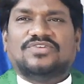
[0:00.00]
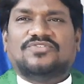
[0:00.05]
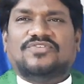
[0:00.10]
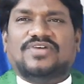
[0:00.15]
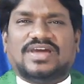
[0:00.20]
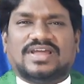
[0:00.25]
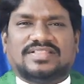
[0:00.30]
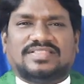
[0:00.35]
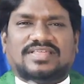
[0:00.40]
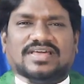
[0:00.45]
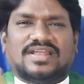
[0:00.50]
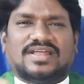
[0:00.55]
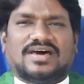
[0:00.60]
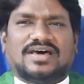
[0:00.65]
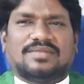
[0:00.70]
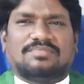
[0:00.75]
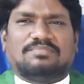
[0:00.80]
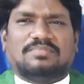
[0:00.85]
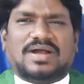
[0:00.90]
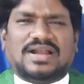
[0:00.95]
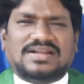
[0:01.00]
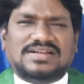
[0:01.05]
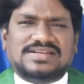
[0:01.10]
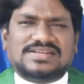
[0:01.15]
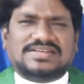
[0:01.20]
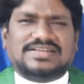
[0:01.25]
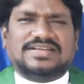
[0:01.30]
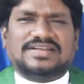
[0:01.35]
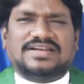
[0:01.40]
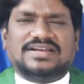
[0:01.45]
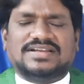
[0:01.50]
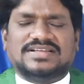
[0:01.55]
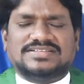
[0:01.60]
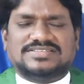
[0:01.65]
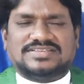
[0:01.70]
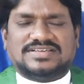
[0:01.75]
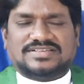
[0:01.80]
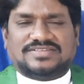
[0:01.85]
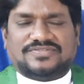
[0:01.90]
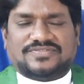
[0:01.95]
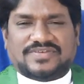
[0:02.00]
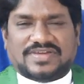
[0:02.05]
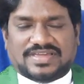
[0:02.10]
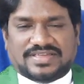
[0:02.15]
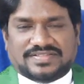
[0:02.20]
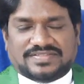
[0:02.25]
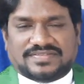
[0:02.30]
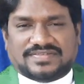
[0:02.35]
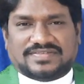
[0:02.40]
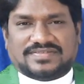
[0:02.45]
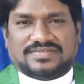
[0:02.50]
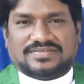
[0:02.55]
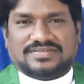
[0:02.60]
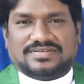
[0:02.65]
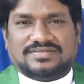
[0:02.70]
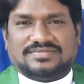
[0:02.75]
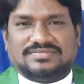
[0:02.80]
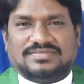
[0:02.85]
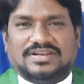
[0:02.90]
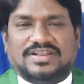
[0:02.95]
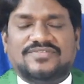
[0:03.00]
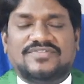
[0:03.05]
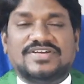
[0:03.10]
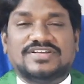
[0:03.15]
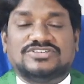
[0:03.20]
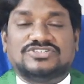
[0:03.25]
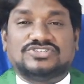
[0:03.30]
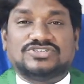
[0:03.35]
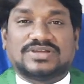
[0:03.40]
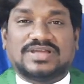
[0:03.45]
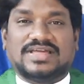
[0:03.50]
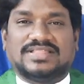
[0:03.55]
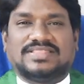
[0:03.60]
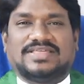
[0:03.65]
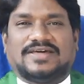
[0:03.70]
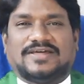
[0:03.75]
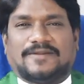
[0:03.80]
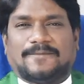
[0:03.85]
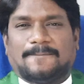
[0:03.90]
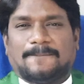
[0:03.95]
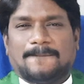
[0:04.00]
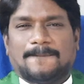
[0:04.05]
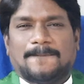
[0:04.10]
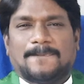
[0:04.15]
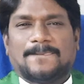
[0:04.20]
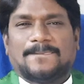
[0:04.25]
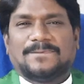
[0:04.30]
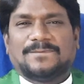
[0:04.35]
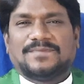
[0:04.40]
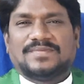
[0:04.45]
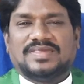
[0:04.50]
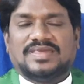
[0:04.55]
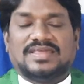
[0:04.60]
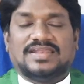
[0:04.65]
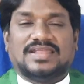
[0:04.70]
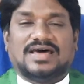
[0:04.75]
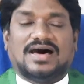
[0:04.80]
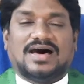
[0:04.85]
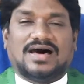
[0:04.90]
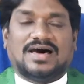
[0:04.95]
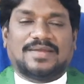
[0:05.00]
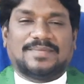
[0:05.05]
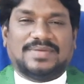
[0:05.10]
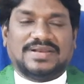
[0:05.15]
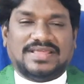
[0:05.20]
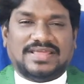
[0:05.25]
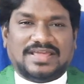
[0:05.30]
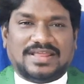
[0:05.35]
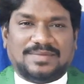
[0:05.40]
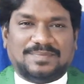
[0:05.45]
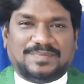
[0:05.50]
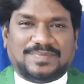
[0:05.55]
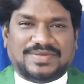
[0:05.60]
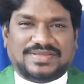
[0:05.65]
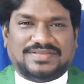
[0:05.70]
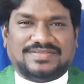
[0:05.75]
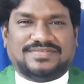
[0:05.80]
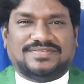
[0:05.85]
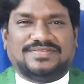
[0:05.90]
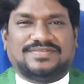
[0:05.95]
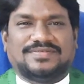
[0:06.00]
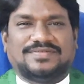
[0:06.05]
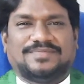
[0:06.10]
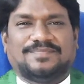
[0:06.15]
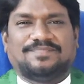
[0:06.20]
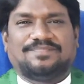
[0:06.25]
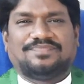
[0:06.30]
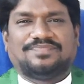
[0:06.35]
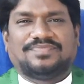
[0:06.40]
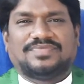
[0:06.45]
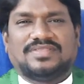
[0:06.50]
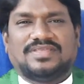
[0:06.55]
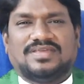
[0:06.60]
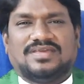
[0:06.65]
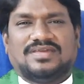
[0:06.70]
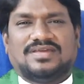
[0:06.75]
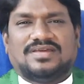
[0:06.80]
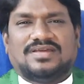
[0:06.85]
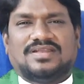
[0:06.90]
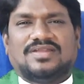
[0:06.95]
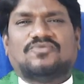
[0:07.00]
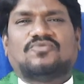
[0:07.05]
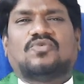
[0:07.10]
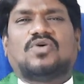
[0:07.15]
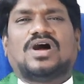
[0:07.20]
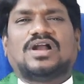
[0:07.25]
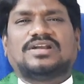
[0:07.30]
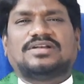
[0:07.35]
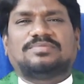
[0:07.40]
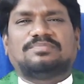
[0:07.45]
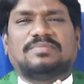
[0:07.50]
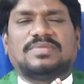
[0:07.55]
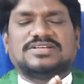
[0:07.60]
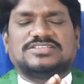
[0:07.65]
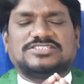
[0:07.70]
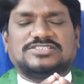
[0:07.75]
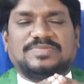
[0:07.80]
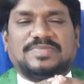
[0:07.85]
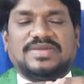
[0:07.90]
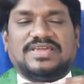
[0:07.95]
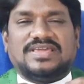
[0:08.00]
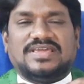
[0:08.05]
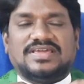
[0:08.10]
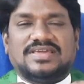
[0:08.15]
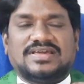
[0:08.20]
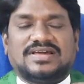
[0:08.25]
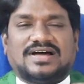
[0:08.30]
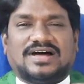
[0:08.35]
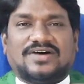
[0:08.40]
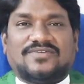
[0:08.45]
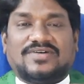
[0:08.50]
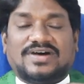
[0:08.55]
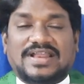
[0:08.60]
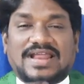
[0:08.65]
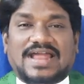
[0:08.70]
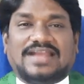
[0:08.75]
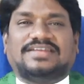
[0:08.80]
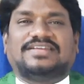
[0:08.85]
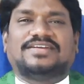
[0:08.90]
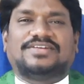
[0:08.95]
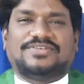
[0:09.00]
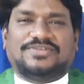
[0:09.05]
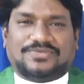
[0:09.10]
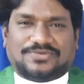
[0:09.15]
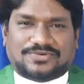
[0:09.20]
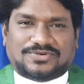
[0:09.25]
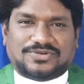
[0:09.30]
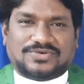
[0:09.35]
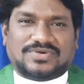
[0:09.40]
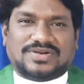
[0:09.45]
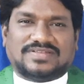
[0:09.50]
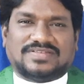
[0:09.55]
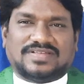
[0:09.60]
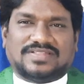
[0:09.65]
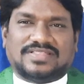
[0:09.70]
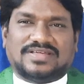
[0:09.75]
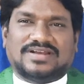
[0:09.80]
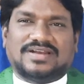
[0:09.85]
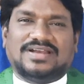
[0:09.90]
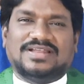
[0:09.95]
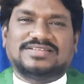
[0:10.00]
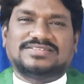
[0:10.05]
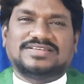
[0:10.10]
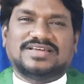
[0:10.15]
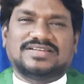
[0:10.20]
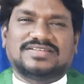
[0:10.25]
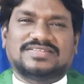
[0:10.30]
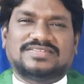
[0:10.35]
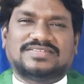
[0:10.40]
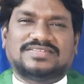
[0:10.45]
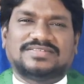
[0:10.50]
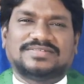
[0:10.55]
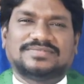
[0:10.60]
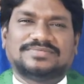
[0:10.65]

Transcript: వేర్ దేర్ ఆర్ మల్టీ రిలీజియస్ ఫెయిత్స్ లివింగ్ టుగెదర్ ఇన్ హార్మనీ అండ్ పీస్ వాట్ మస్ట్ బీ అవర్ యాటిట్యూడ్ టువర్డ్స్ అదర్ రిలీజియన్స్